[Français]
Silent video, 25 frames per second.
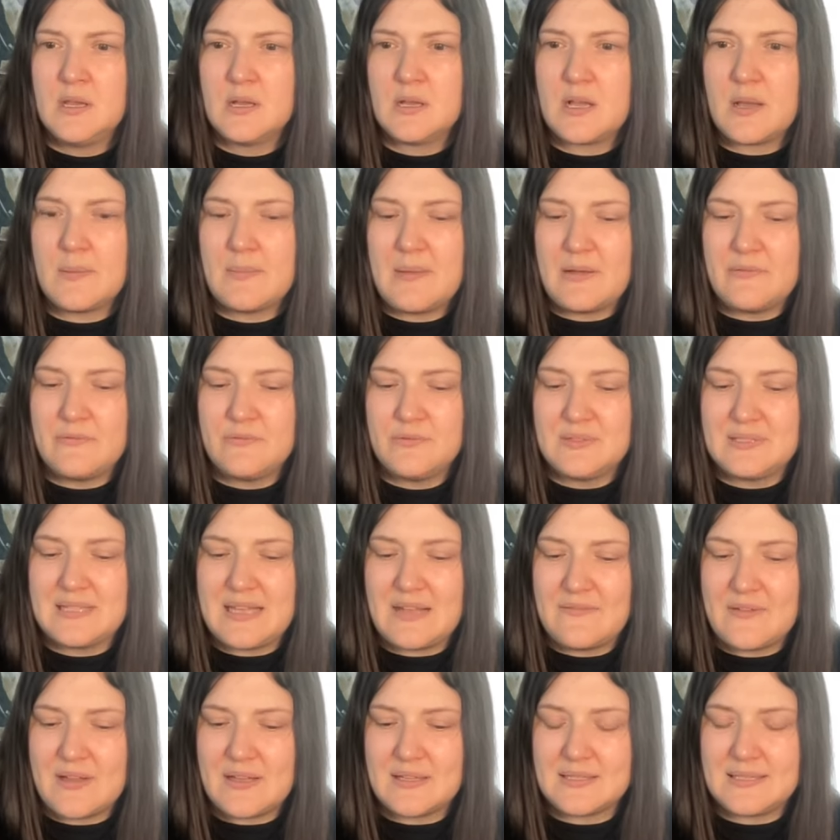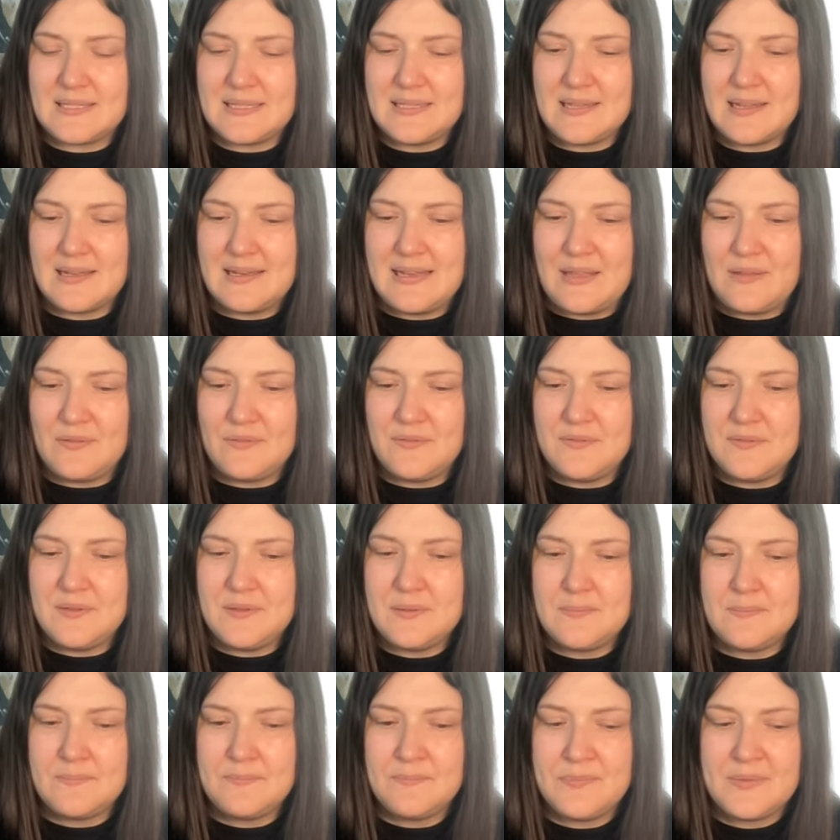comment vous avancez dans la
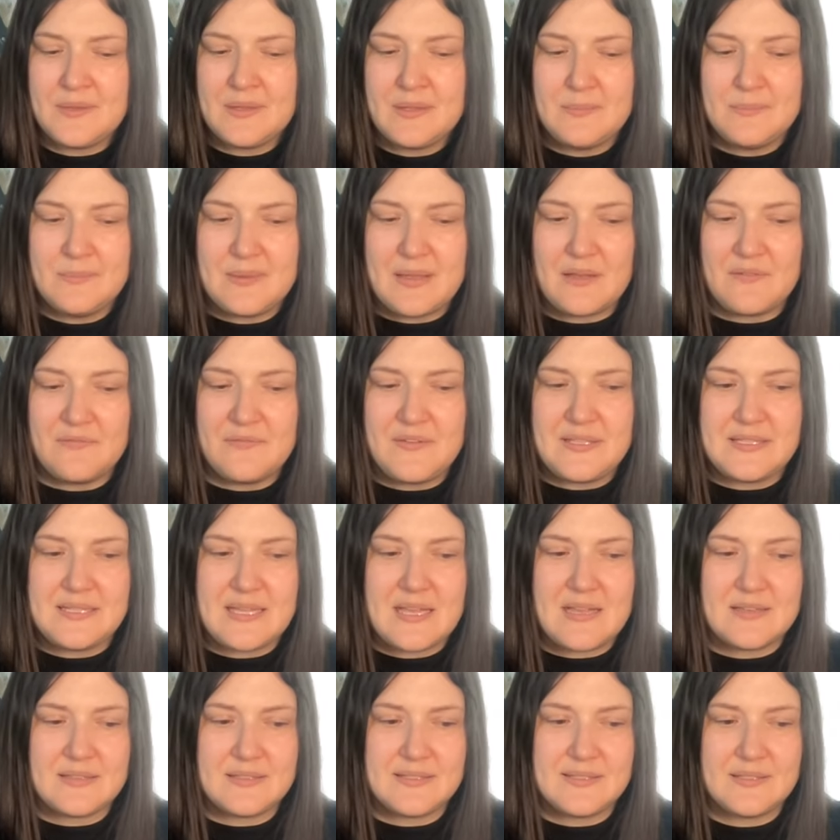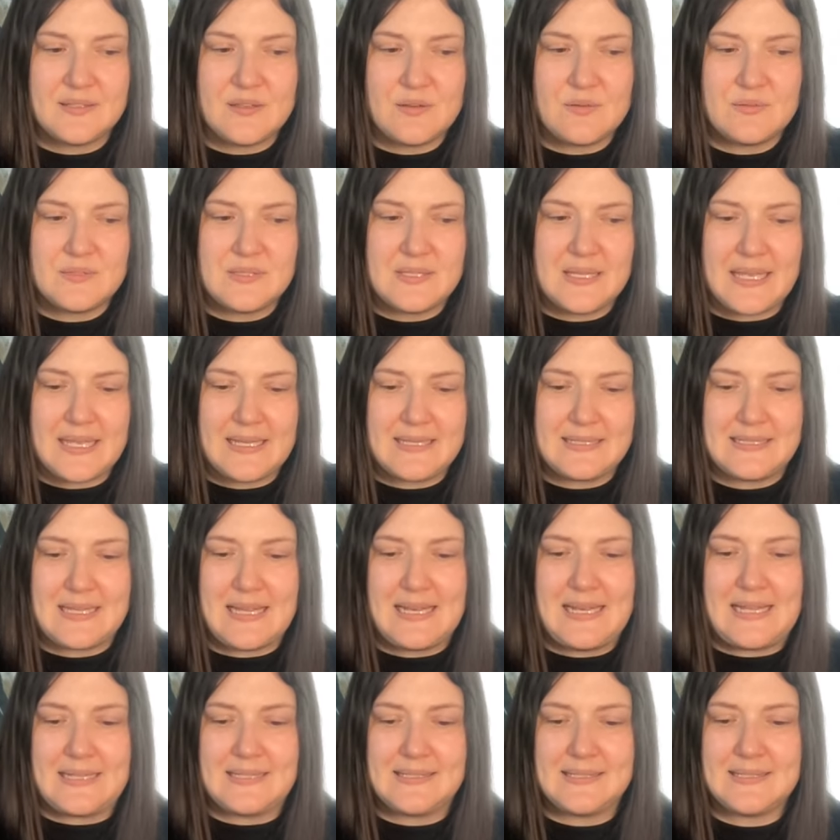vie? Puis en faisant ça, on dirait que ça
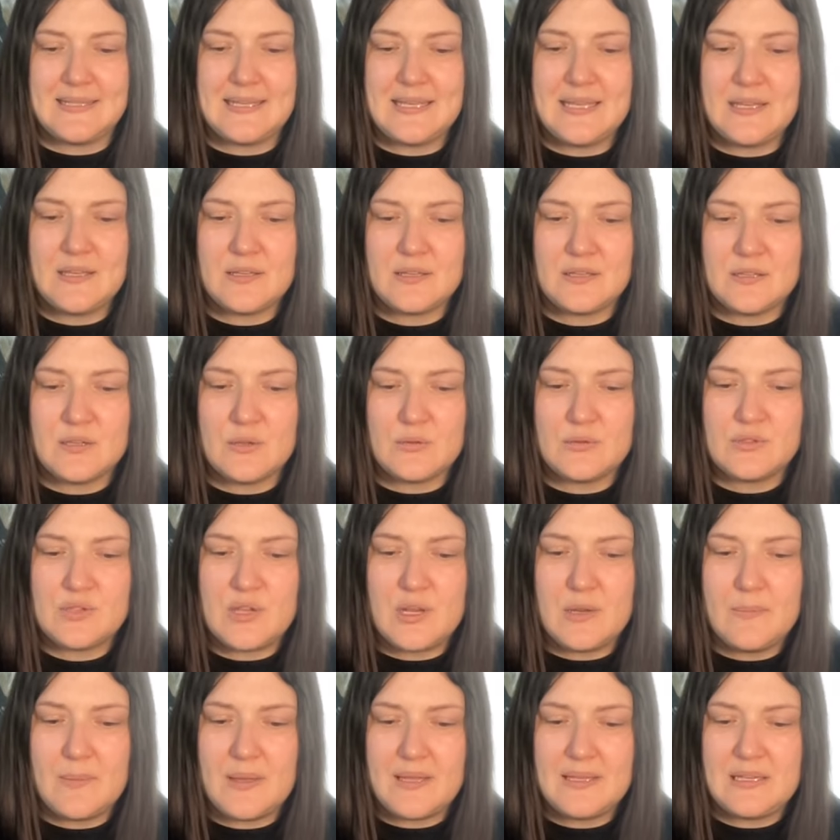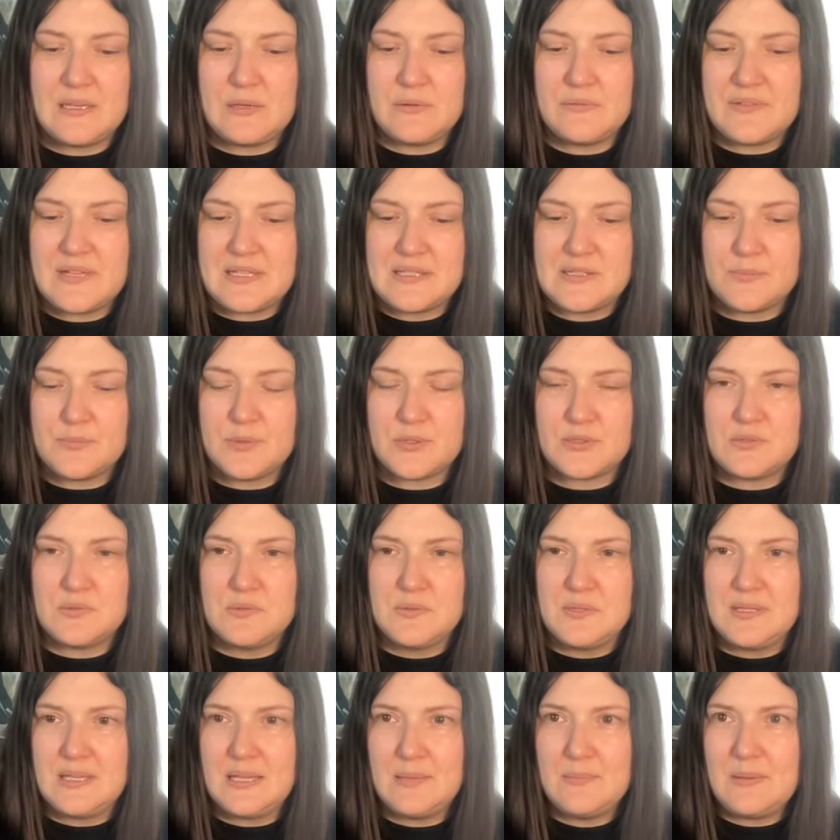l'attire non seulement des nouvelles
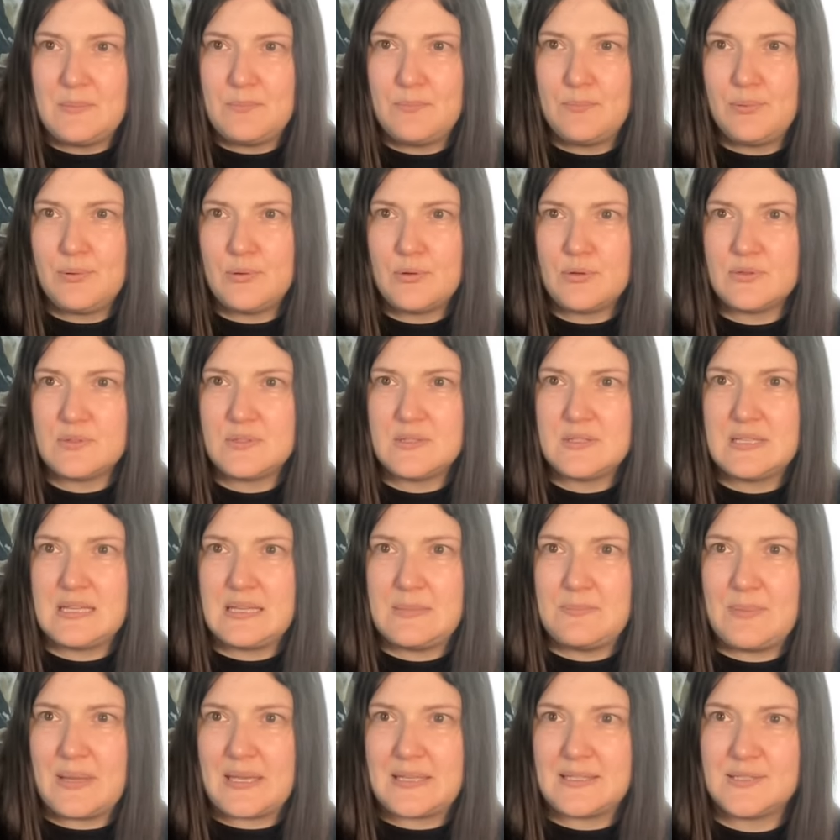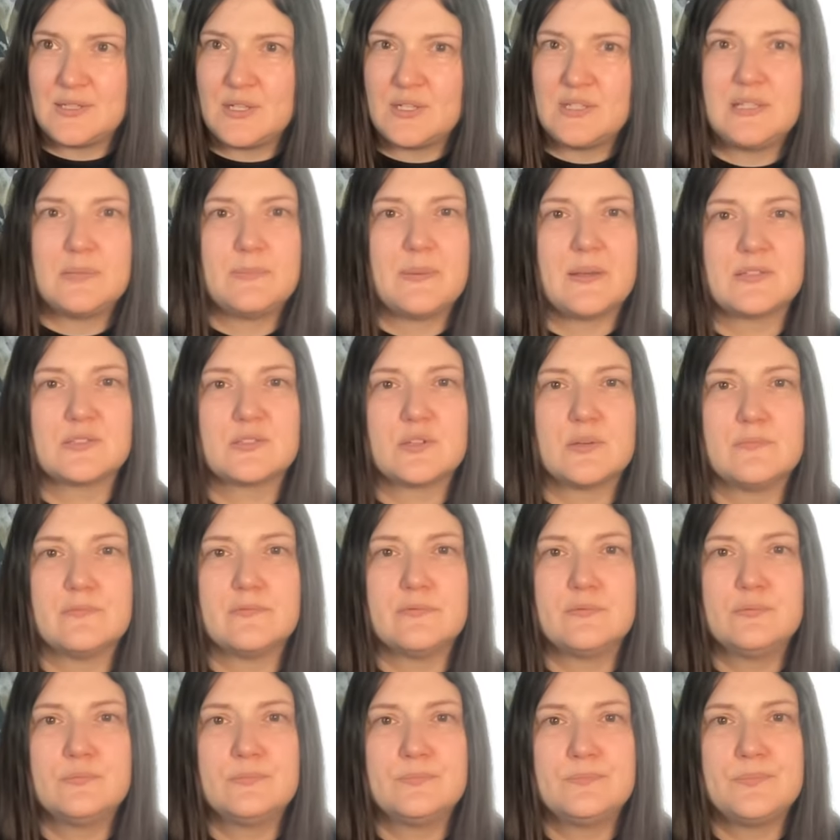opportunités, mais plus des personnes qui pensent comme
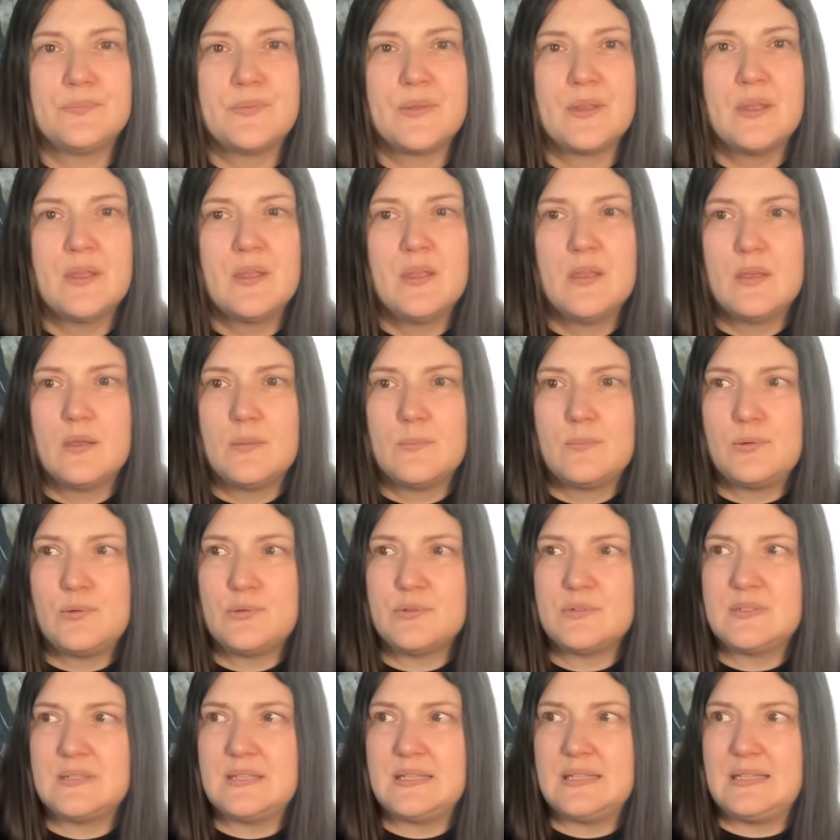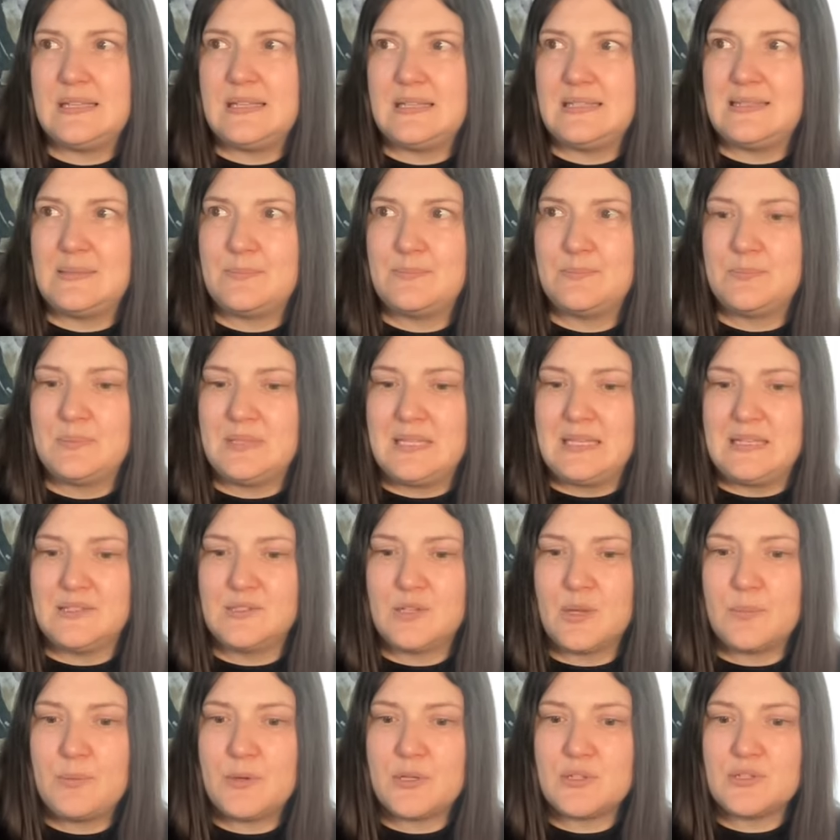vous plus des,
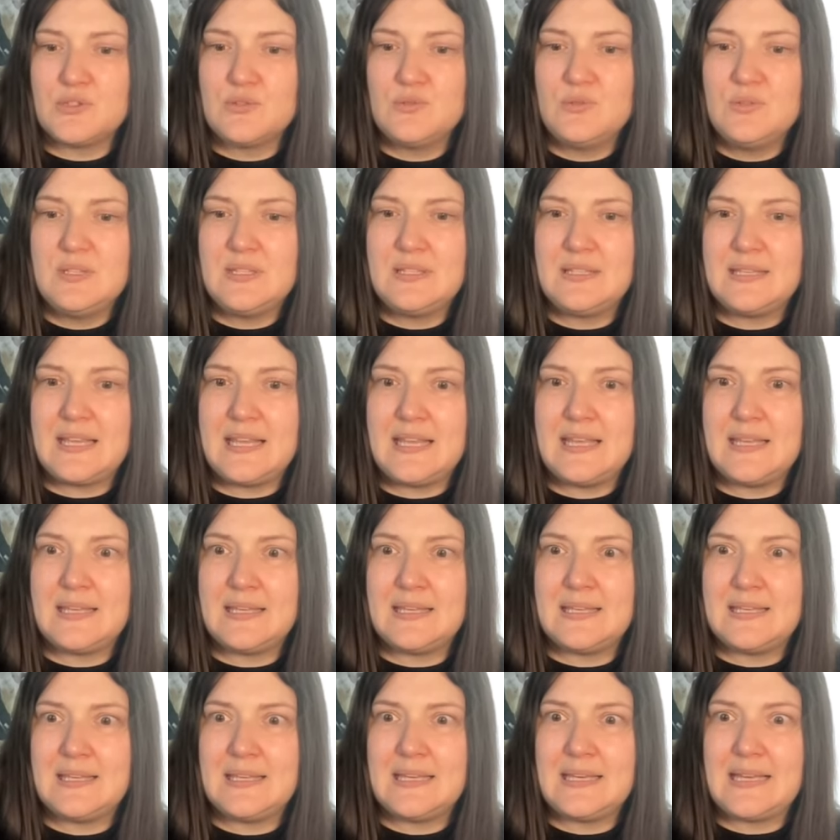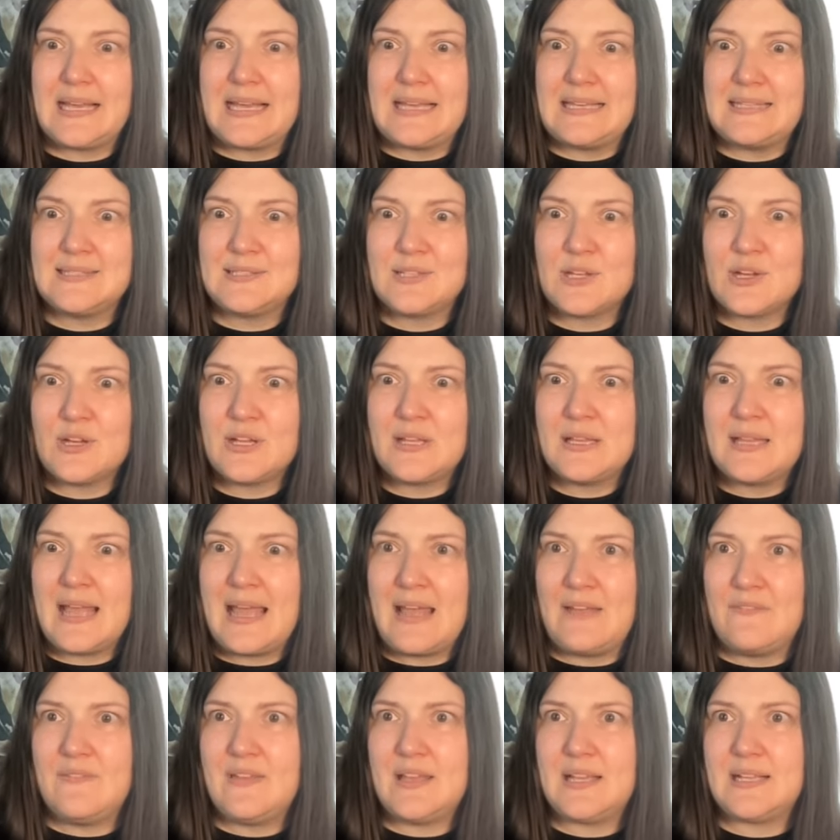opportunités qui résonnent
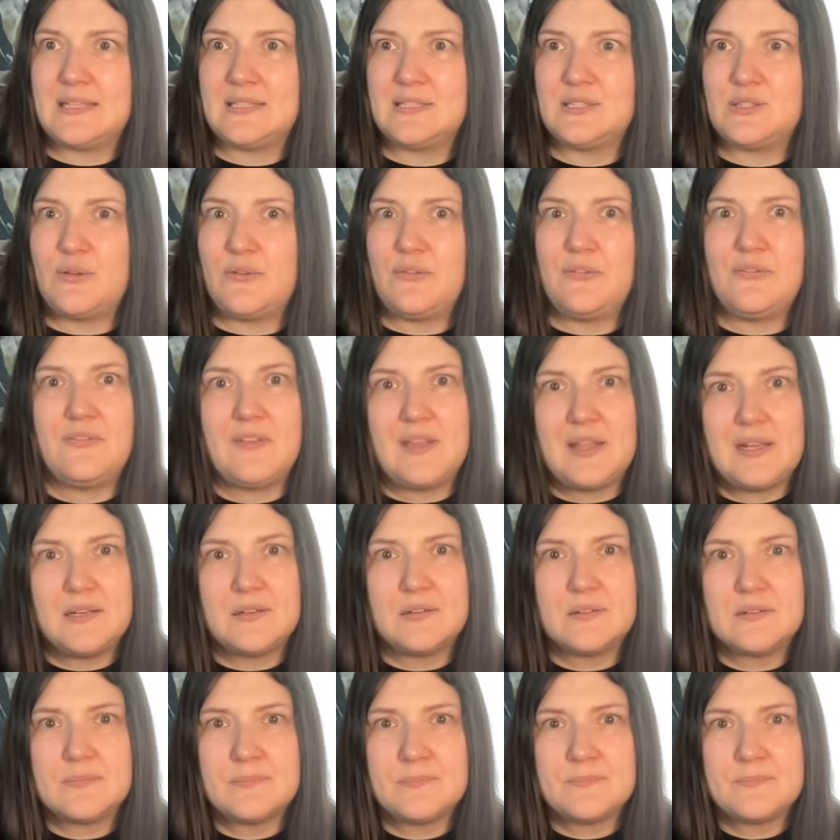avec ce fait-là.